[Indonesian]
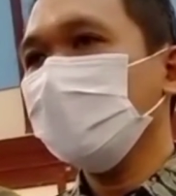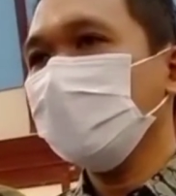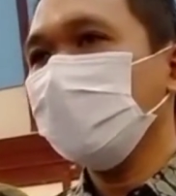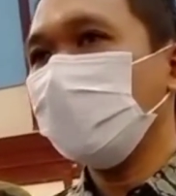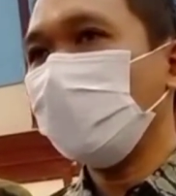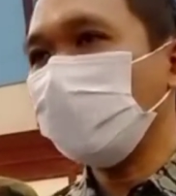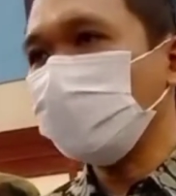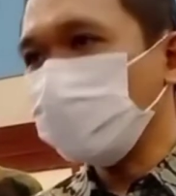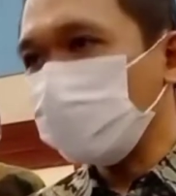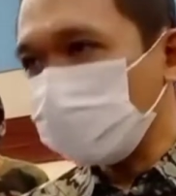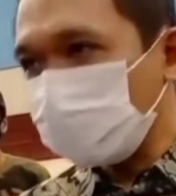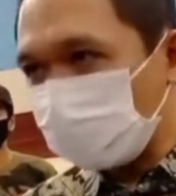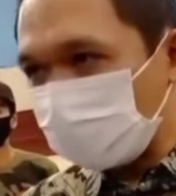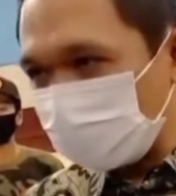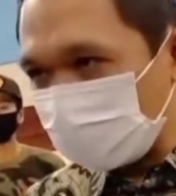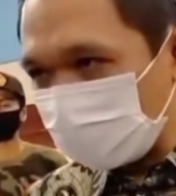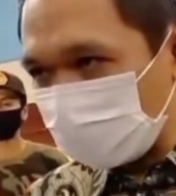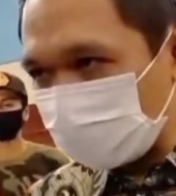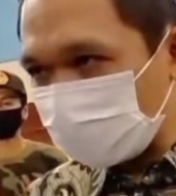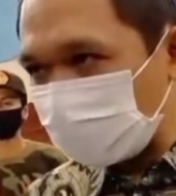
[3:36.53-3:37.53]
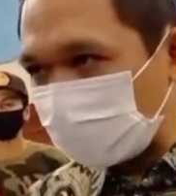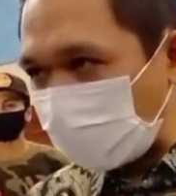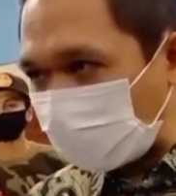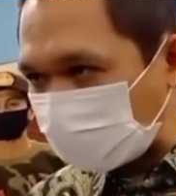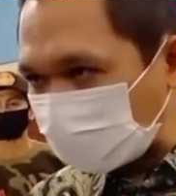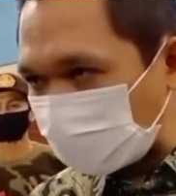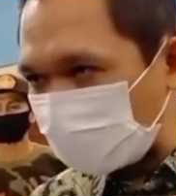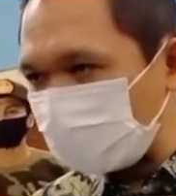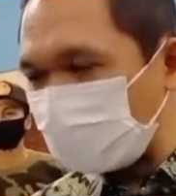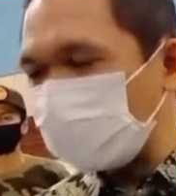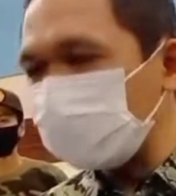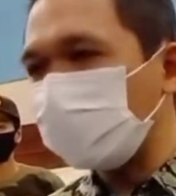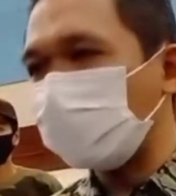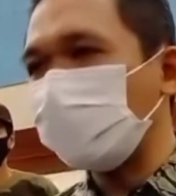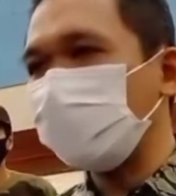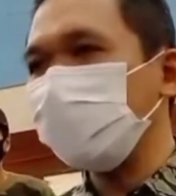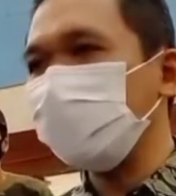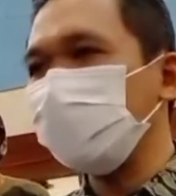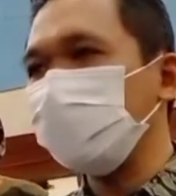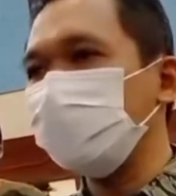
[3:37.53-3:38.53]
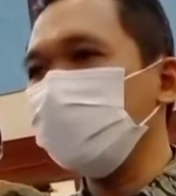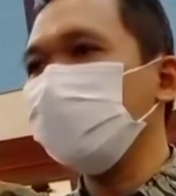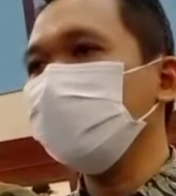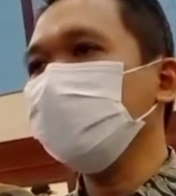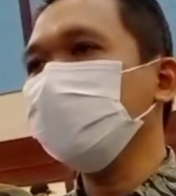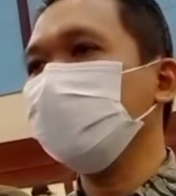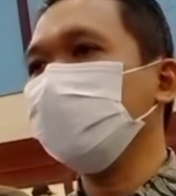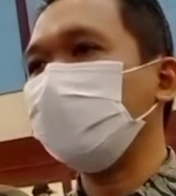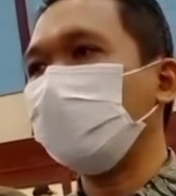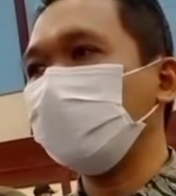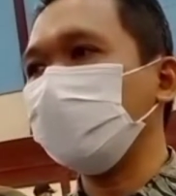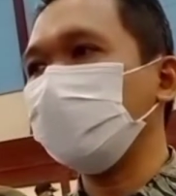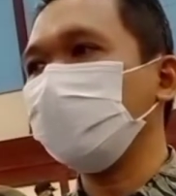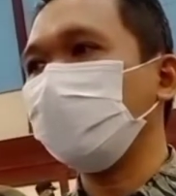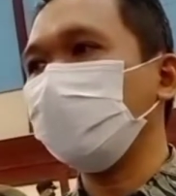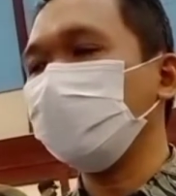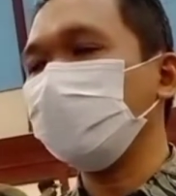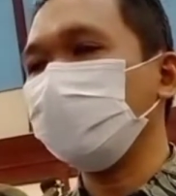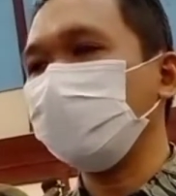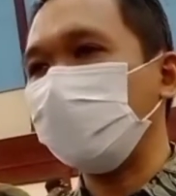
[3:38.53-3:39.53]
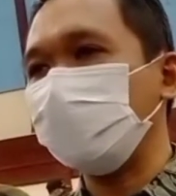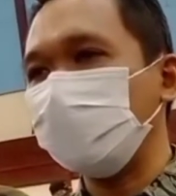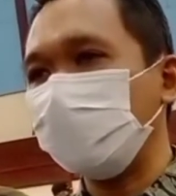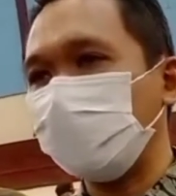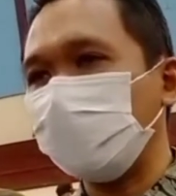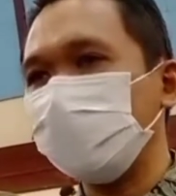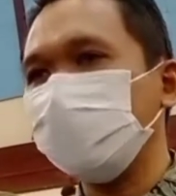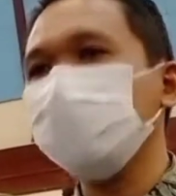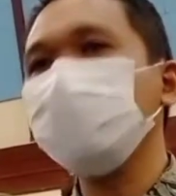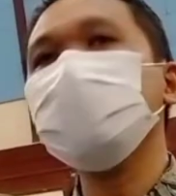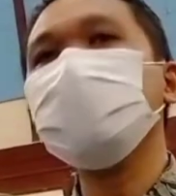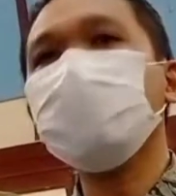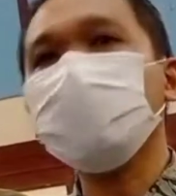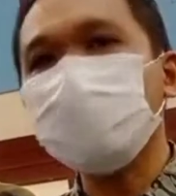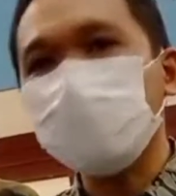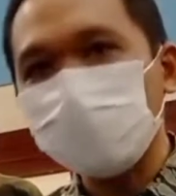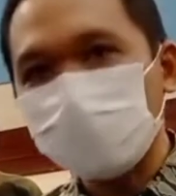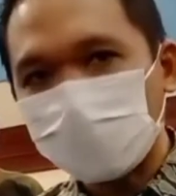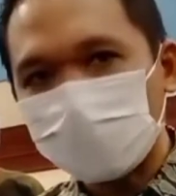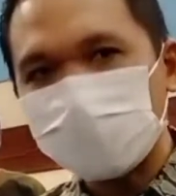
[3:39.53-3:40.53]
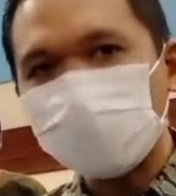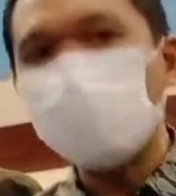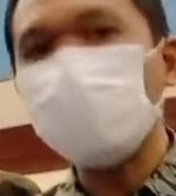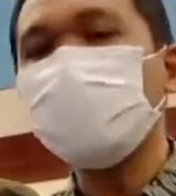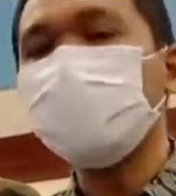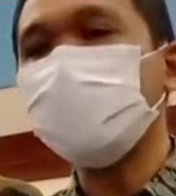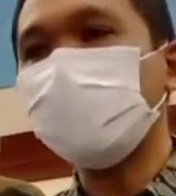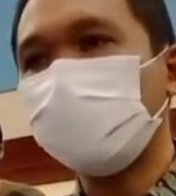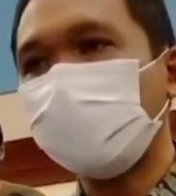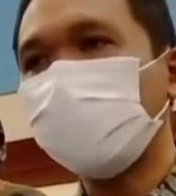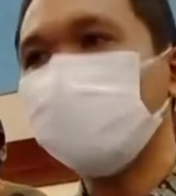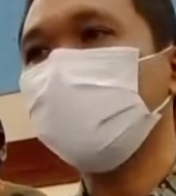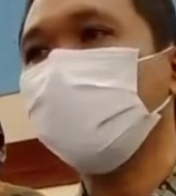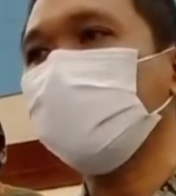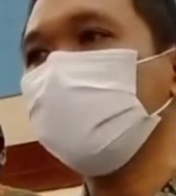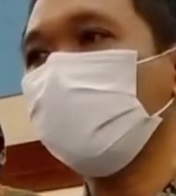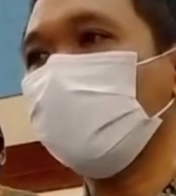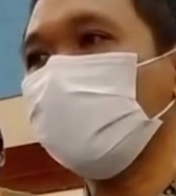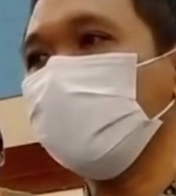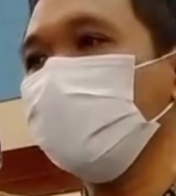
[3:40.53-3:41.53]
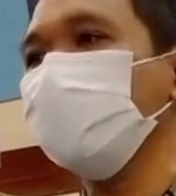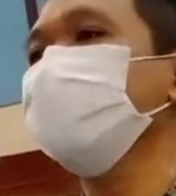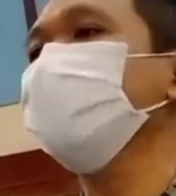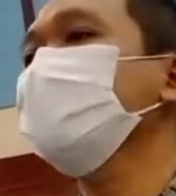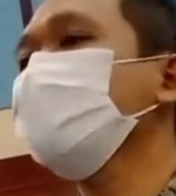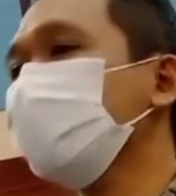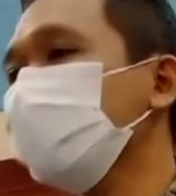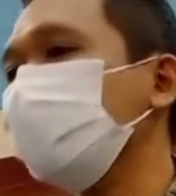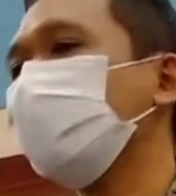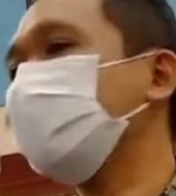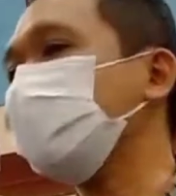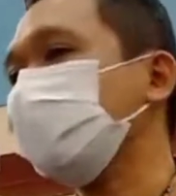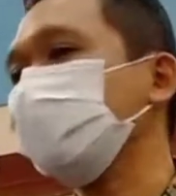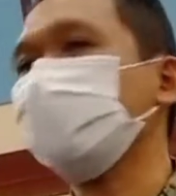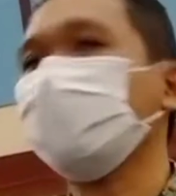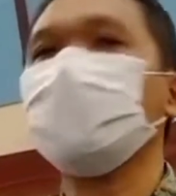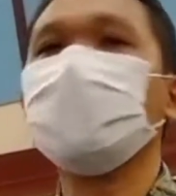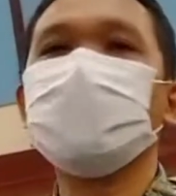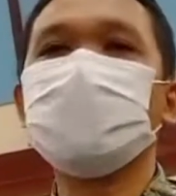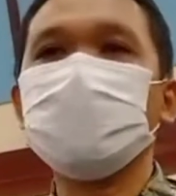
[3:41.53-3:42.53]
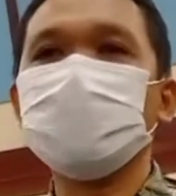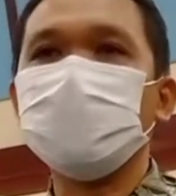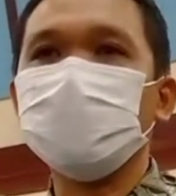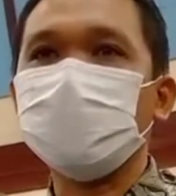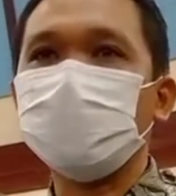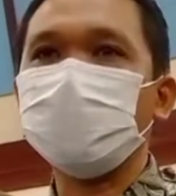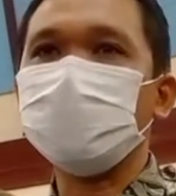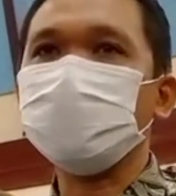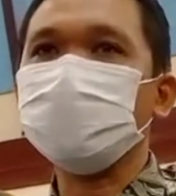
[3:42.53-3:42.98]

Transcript: langsung menyerahkan bantuan ini dengan teman-teman yang ikut memantau penyerahan bantuan ini tepat sasaran atau tidak.